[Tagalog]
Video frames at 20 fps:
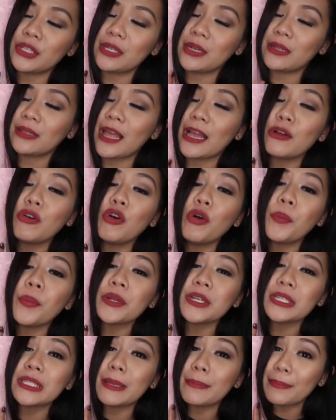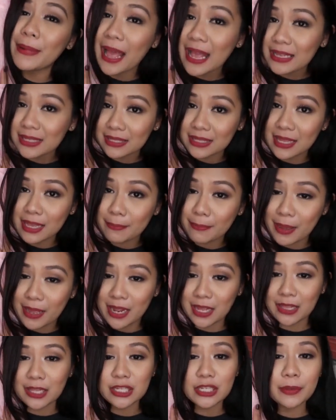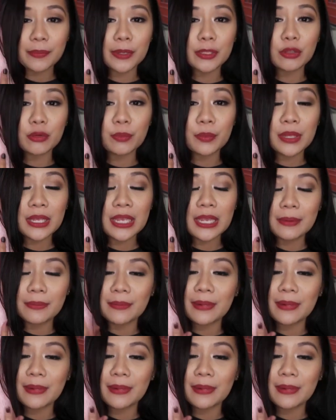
Tinatago ko pa siya sa plastic para hindi siya madumi,